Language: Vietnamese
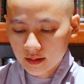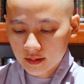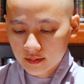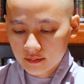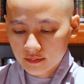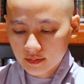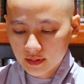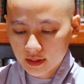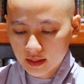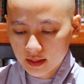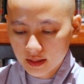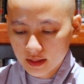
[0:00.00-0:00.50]

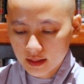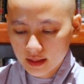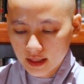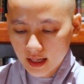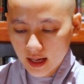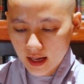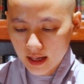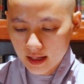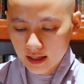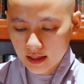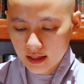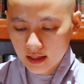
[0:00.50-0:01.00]
vì
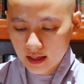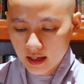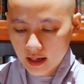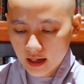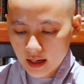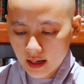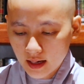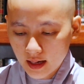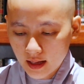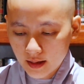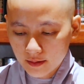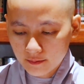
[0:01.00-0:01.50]
ngài
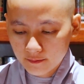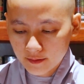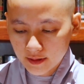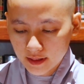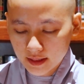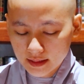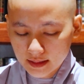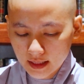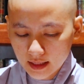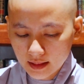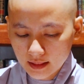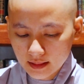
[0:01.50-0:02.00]
là vị
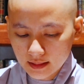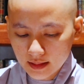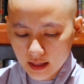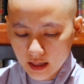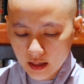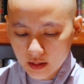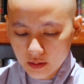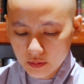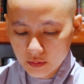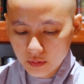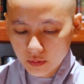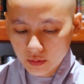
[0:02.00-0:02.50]
thánh
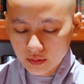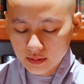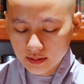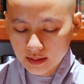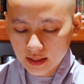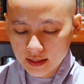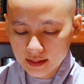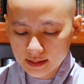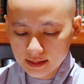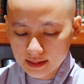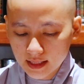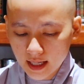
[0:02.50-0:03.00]
tăng nổi
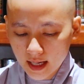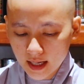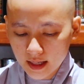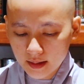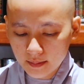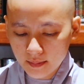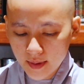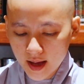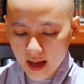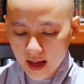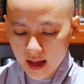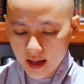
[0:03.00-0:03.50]
tiếng tài
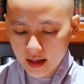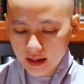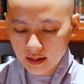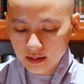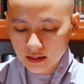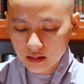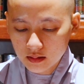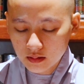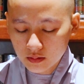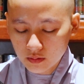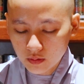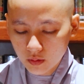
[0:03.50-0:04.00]
ba
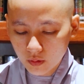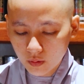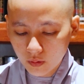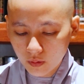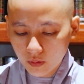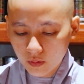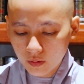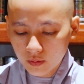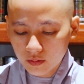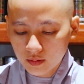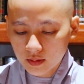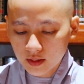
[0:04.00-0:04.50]
đức
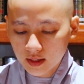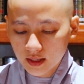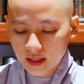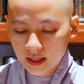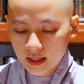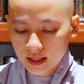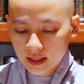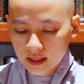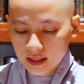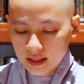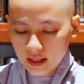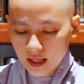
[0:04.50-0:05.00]
độ
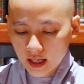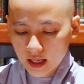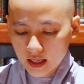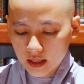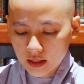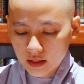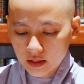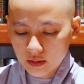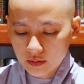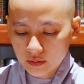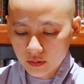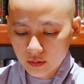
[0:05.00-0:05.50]

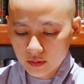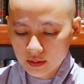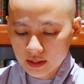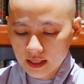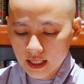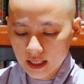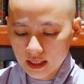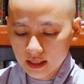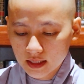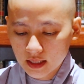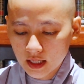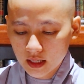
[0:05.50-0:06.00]
ngài nổi
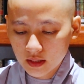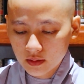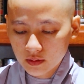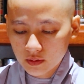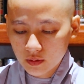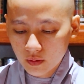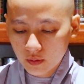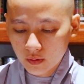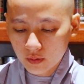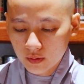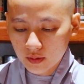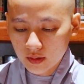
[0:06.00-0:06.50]
danh đến
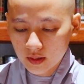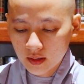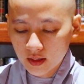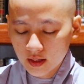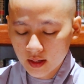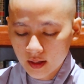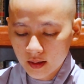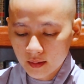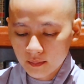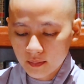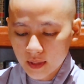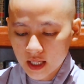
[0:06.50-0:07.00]
nỗi
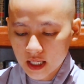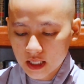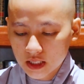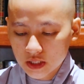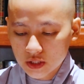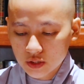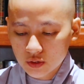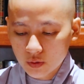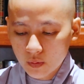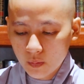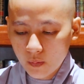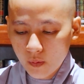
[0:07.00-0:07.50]
bên
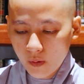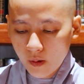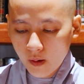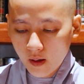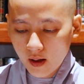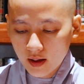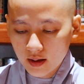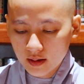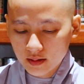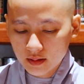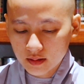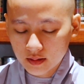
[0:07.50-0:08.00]
trung
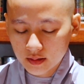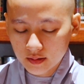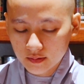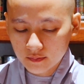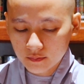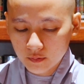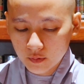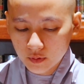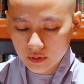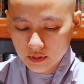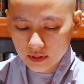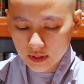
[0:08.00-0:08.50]
hoa đời
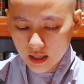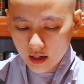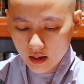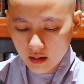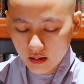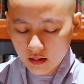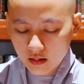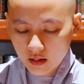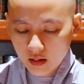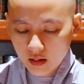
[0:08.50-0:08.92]
vua tần